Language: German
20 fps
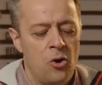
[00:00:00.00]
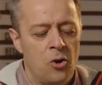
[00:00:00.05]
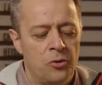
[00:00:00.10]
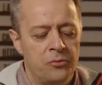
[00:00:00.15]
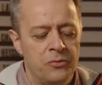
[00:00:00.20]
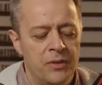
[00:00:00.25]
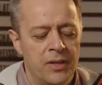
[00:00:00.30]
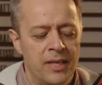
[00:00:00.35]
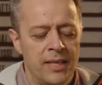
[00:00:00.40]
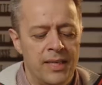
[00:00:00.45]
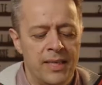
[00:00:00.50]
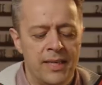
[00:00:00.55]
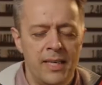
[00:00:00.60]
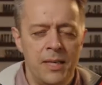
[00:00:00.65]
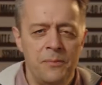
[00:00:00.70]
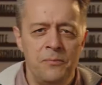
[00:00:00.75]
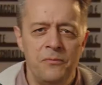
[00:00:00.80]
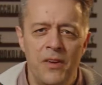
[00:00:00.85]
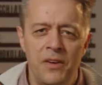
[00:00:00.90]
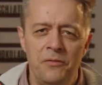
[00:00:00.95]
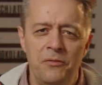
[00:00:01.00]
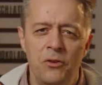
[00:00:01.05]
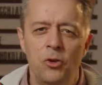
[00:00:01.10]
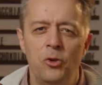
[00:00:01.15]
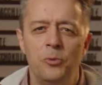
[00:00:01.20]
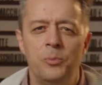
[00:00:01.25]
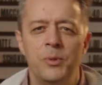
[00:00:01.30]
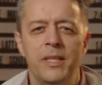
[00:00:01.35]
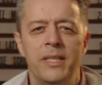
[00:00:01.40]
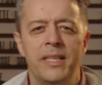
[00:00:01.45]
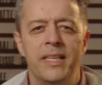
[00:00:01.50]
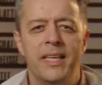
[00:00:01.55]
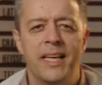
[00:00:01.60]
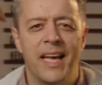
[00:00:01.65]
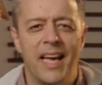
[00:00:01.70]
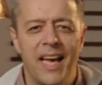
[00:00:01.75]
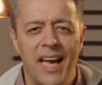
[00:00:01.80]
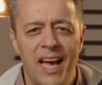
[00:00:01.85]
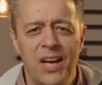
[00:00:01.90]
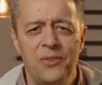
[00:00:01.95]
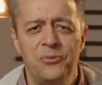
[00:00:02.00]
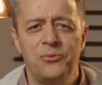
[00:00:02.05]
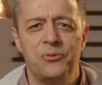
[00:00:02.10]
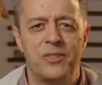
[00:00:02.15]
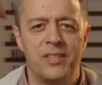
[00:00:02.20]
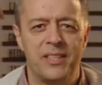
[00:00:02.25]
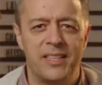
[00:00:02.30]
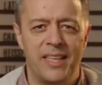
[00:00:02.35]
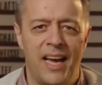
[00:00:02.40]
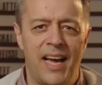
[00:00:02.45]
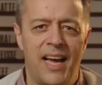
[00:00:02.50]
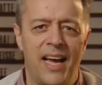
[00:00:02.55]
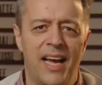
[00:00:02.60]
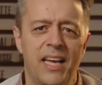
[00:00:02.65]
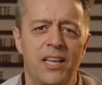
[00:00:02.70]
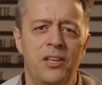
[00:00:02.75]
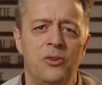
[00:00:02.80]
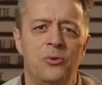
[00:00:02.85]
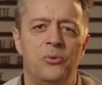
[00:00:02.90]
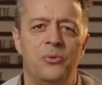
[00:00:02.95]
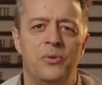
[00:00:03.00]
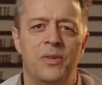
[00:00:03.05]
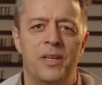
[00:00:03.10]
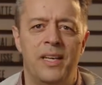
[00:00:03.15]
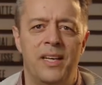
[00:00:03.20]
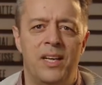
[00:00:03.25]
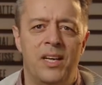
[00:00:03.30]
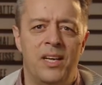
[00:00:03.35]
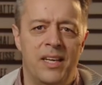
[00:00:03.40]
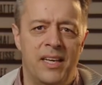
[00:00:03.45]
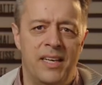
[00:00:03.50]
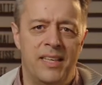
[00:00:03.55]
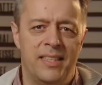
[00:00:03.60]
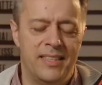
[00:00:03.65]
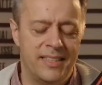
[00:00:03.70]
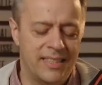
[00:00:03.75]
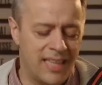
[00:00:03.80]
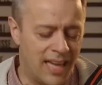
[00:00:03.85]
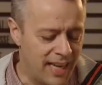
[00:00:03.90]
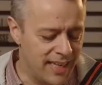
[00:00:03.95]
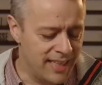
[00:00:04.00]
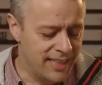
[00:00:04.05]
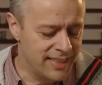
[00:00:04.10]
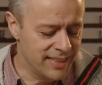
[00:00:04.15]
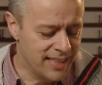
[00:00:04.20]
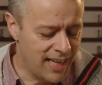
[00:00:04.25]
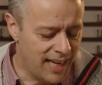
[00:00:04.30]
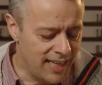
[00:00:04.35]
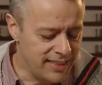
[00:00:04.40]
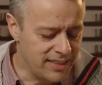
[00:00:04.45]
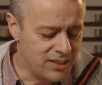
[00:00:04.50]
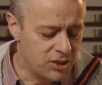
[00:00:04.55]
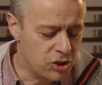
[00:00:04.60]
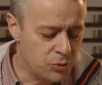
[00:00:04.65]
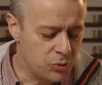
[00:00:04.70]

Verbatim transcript: Und wir, ihr Lieben, wenn wir über die Kraft der Heilung äh, des Heiligen Geistes